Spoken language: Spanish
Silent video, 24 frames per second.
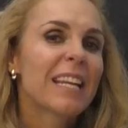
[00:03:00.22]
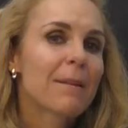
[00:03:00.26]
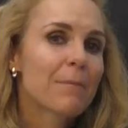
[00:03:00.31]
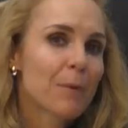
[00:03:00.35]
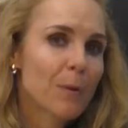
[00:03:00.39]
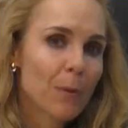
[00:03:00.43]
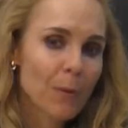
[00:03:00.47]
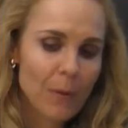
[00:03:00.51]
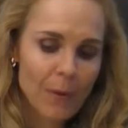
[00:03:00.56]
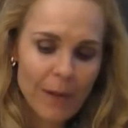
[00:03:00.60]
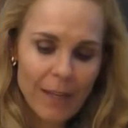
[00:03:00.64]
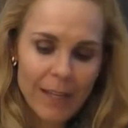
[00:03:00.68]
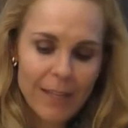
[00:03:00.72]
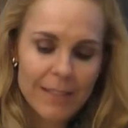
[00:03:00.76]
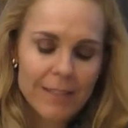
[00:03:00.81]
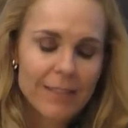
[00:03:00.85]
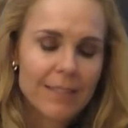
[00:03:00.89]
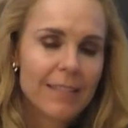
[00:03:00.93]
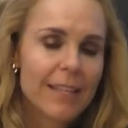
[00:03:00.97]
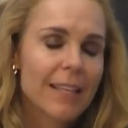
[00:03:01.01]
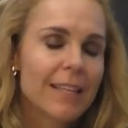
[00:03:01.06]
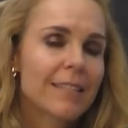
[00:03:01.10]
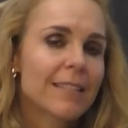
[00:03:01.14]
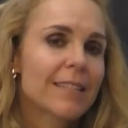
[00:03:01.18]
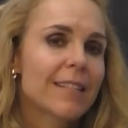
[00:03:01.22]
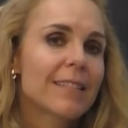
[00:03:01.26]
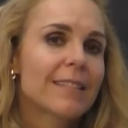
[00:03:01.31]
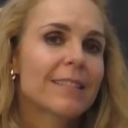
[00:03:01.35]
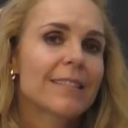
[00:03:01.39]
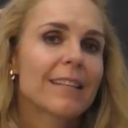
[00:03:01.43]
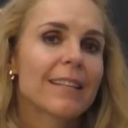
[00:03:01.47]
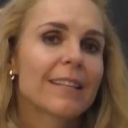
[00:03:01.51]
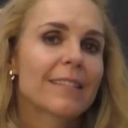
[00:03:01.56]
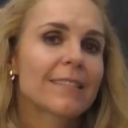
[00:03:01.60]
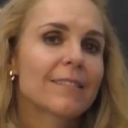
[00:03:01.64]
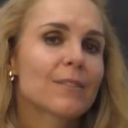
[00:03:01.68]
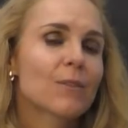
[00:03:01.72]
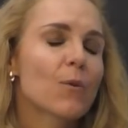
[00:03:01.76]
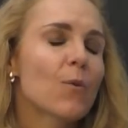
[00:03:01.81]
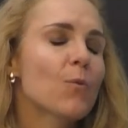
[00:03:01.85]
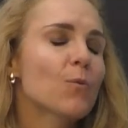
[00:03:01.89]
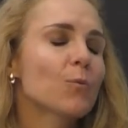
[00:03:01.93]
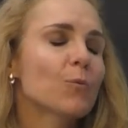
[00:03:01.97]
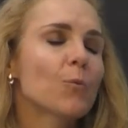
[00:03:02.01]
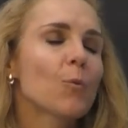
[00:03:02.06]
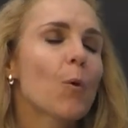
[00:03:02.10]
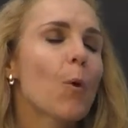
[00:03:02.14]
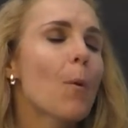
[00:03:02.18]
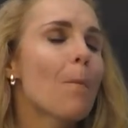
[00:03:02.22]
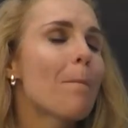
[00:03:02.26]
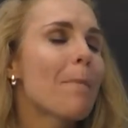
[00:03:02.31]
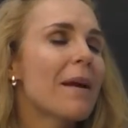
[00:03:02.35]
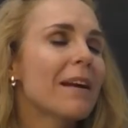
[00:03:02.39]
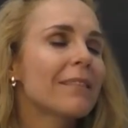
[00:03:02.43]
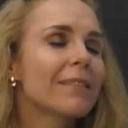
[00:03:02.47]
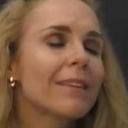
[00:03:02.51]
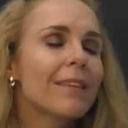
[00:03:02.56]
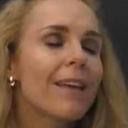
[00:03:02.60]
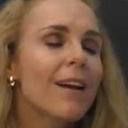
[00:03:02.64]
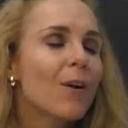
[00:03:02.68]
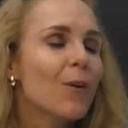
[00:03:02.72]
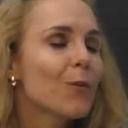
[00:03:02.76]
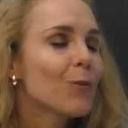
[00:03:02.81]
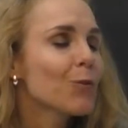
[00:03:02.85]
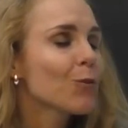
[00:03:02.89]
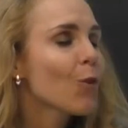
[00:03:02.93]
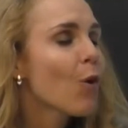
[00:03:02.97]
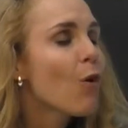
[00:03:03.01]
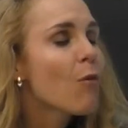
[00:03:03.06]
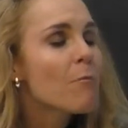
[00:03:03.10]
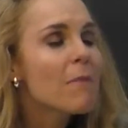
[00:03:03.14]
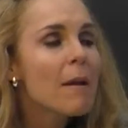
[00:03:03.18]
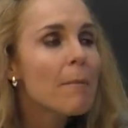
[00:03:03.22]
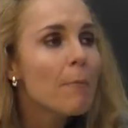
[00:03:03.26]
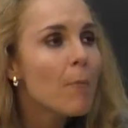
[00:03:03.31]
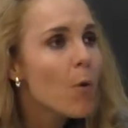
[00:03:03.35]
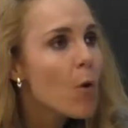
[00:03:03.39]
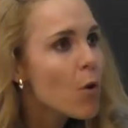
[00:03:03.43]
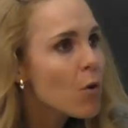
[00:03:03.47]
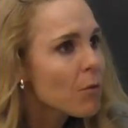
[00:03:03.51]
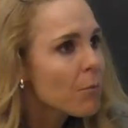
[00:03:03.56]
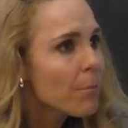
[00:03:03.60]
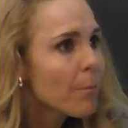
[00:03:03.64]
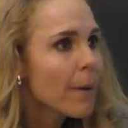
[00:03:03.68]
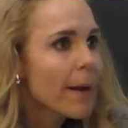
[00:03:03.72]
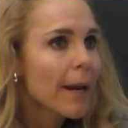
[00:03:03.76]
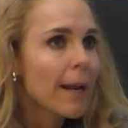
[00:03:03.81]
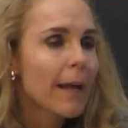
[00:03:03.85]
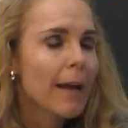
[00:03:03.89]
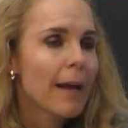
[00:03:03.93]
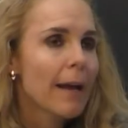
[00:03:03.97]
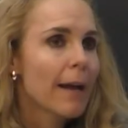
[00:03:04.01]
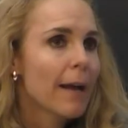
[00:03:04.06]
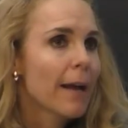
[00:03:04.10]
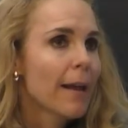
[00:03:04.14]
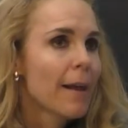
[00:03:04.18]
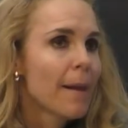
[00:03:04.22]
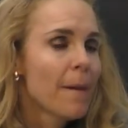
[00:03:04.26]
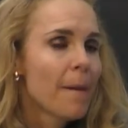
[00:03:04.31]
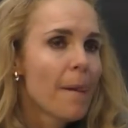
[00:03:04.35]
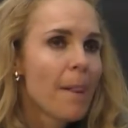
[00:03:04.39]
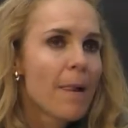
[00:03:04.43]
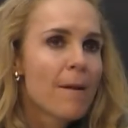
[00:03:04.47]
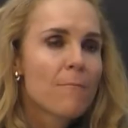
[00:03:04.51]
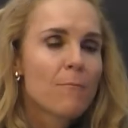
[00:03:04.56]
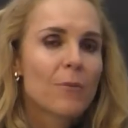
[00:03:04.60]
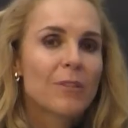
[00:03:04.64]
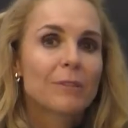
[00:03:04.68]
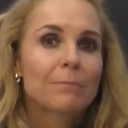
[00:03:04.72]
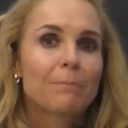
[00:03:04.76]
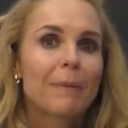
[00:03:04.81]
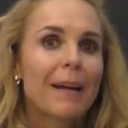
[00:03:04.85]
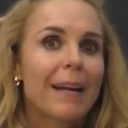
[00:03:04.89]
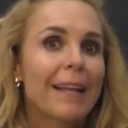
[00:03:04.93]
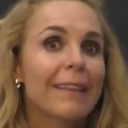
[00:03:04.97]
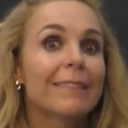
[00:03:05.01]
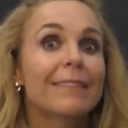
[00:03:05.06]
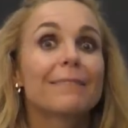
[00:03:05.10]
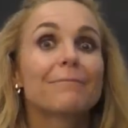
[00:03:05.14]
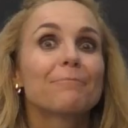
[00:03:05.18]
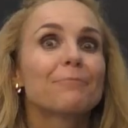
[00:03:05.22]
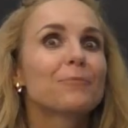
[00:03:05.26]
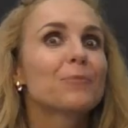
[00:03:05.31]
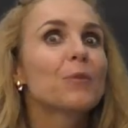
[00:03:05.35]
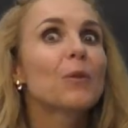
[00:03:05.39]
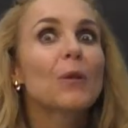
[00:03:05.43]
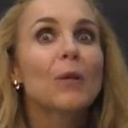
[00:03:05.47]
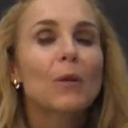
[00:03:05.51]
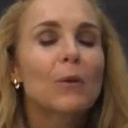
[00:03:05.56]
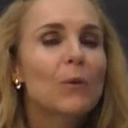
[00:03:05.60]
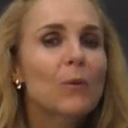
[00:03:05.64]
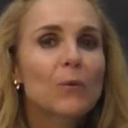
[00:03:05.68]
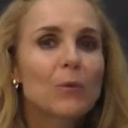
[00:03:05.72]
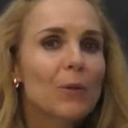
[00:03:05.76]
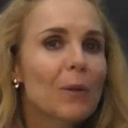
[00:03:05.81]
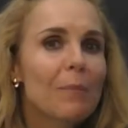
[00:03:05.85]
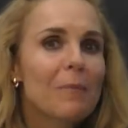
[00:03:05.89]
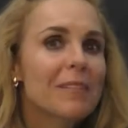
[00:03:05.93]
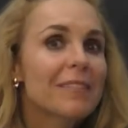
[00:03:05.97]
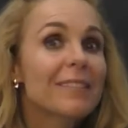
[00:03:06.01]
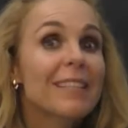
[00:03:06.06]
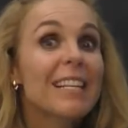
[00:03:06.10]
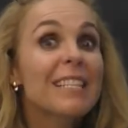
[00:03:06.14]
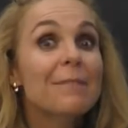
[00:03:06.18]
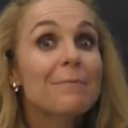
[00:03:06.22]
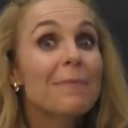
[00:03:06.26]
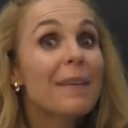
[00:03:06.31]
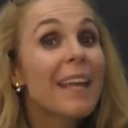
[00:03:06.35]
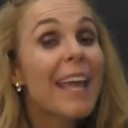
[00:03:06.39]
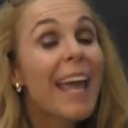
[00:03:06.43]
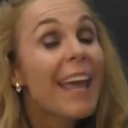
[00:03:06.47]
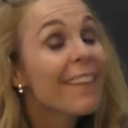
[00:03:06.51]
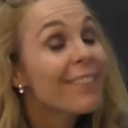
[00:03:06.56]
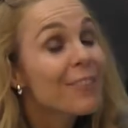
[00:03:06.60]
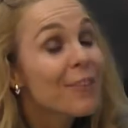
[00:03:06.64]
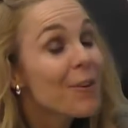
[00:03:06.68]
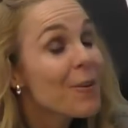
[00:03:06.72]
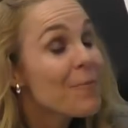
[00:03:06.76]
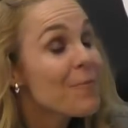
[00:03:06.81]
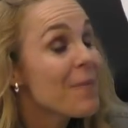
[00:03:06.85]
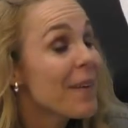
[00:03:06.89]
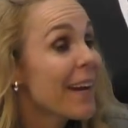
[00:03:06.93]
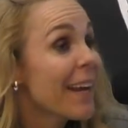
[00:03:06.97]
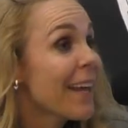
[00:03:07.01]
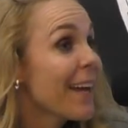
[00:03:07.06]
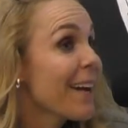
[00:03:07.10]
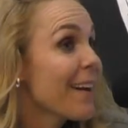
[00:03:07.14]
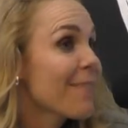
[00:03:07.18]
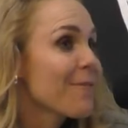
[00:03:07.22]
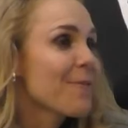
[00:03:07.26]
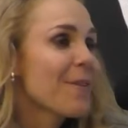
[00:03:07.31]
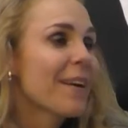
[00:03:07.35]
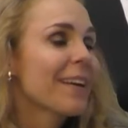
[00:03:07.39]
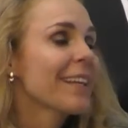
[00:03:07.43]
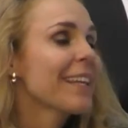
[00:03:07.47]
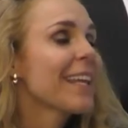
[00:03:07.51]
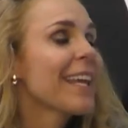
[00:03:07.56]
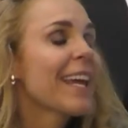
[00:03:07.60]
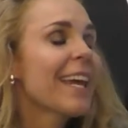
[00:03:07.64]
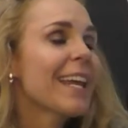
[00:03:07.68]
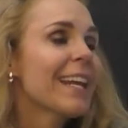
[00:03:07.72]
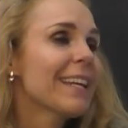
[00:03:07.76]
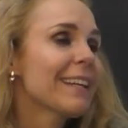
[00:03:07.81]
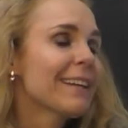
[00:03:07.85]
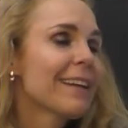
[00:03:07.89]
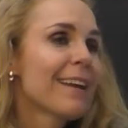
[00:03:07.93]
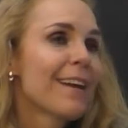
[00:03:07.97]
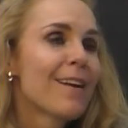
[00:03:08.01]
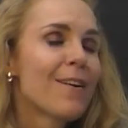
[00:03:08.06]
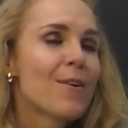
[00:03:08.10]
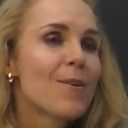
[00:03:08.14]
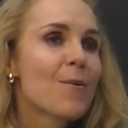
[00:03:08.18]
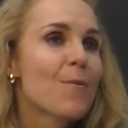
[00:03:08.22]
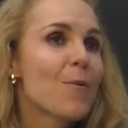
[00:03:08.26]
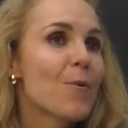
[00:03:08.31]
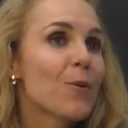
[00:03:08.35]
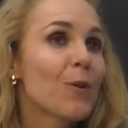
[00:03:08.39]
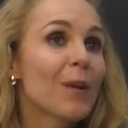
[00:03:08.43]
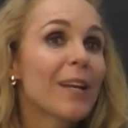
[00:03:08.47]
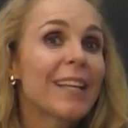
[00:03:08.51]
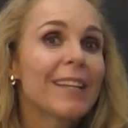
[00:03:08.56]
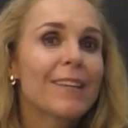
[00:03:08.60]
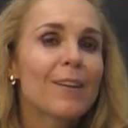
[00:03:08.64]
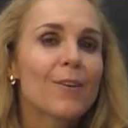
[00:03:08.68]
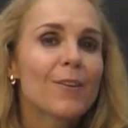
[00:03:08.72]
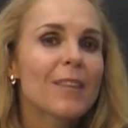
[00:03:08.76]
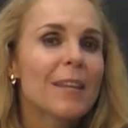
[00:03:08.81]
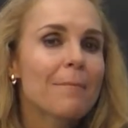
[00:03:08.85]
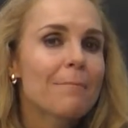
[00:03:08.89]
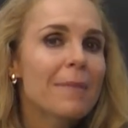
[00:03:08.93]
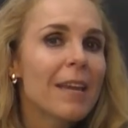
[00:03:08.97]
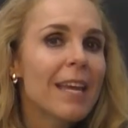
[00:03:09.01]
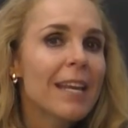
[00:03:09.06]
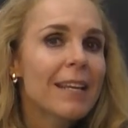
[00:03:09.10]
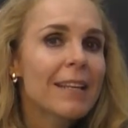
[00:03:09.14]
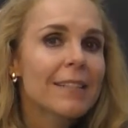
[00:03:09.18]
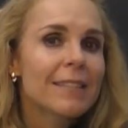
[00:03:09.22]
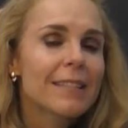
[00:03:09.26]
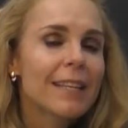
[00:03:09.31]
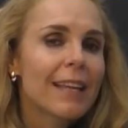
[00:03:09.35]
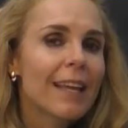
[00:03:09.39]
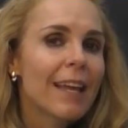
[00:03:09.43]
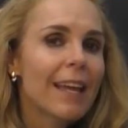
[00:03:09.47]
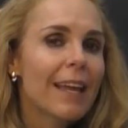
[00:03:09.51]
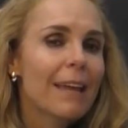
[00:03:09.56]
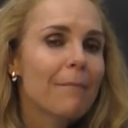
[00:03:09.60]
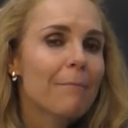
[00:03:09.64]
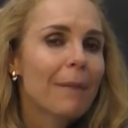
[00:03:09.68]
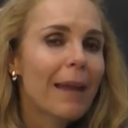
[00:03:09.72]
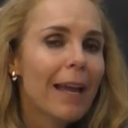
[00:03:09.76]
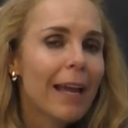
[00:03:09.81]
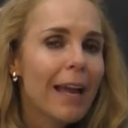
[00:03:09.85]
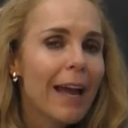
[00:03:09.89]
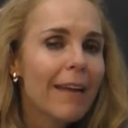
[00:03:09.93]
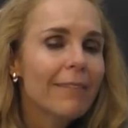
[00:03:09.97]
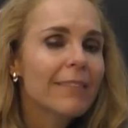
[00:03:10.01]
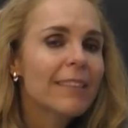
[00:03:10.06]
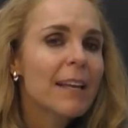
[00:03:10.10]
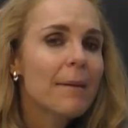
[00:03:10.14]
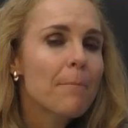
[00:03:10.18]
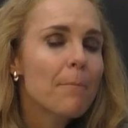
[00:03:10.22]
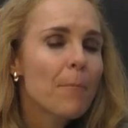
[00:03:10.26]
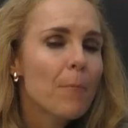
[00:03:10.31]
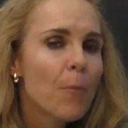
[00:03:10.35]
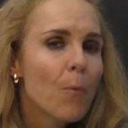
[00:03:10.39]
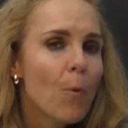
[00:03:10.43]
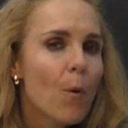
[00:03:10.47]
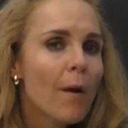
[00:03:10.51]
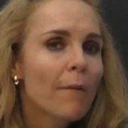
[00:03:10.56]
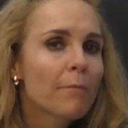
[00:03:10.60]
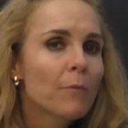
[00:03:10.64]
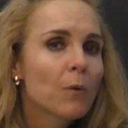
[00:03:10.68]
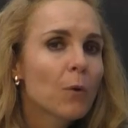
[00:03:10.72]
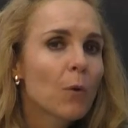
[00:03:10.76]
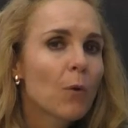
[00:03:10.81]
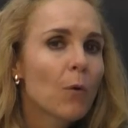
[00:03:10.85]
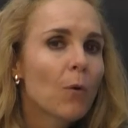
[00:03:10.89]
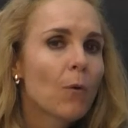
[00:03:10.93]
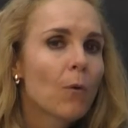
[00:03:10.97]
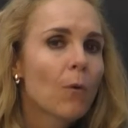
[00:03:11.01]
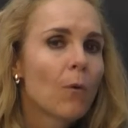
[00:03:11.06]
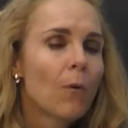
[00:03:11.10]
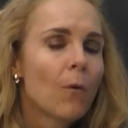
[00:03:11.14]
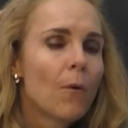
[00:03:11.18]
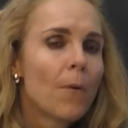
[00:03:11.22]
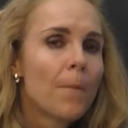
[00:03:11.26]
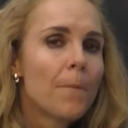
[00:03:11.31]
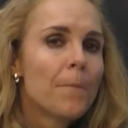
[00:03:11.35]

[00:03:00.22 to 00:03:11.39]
libro, es, es, este, es, compartida con todo mi amor para, pues para ti que Todos me estás viendo, para cualquier, como yo le digo también, este, me encanta cuando